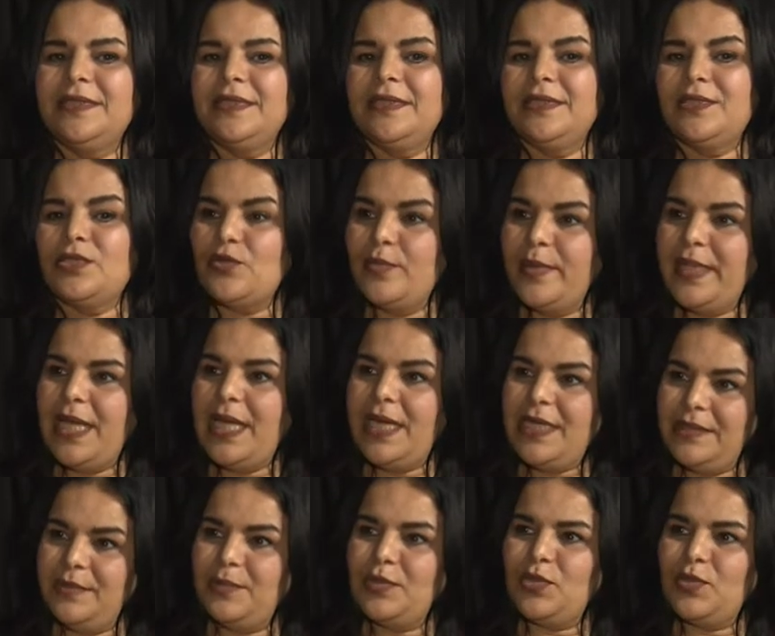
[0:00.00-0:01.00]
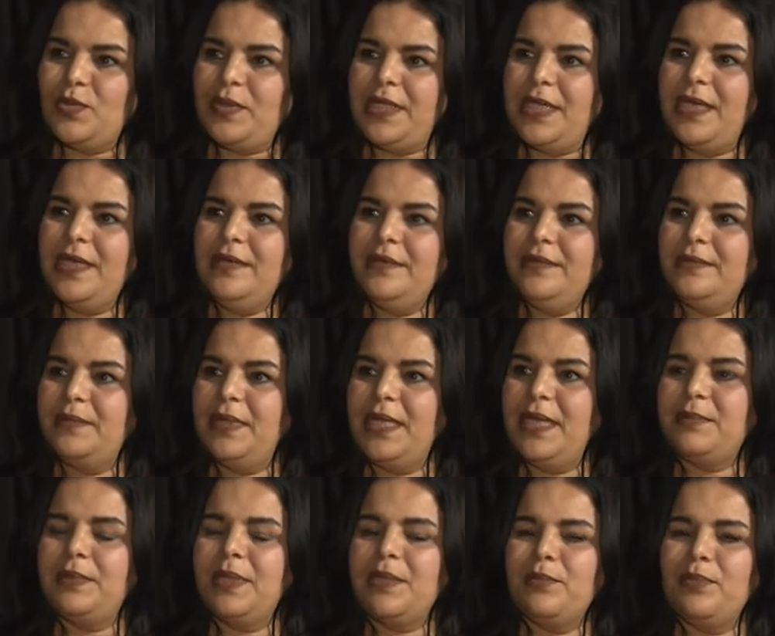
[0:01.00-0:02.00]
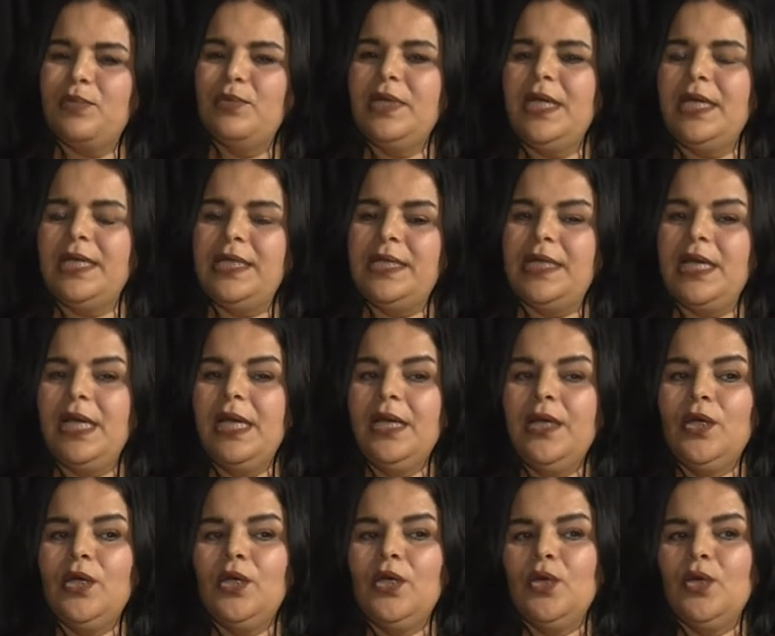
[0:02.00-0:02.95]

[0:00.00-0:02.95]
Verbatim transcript: سميه خدمت شويه بن عبد ربو نحييها